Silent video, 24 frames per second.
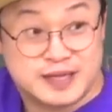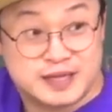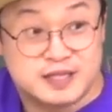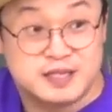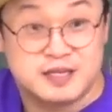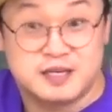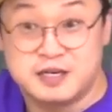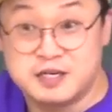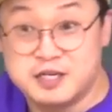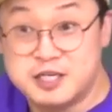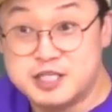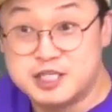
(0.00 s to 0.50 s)

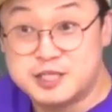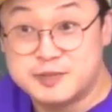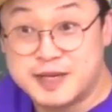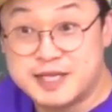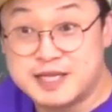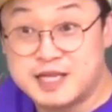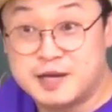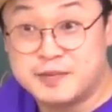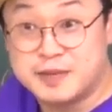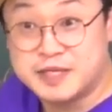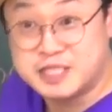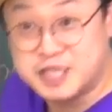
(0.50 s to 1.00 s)
만드는 걸
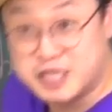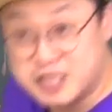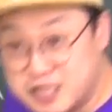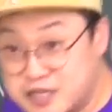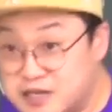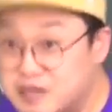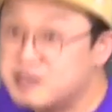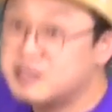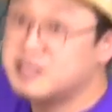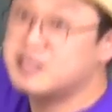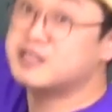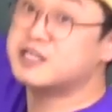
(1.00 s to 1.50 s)
연습한 다음에 이제
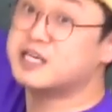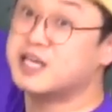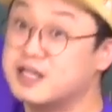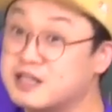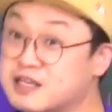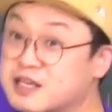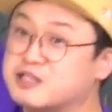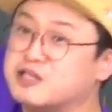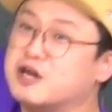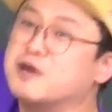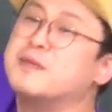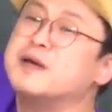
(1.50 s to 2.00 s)
이걸 이렇게
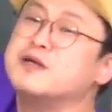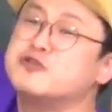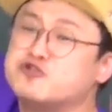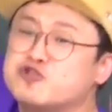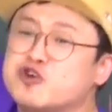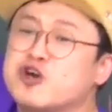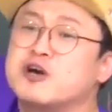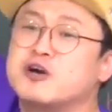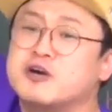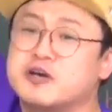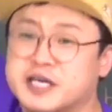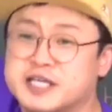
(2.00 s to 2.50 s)
하는 게 정말
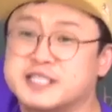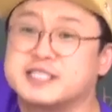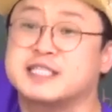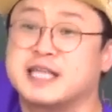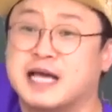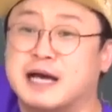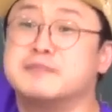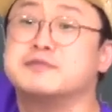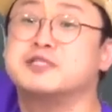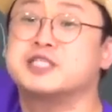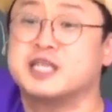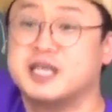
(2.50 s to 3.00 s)
중요한 거겠지.
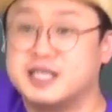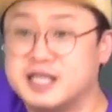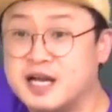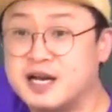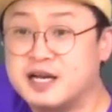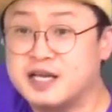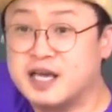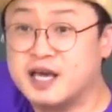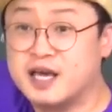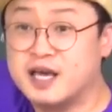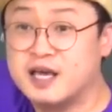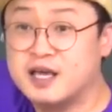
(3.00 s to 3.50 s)
다음 시간에
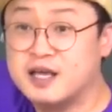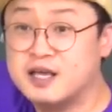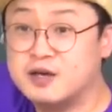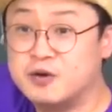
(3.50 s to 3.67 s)
할게.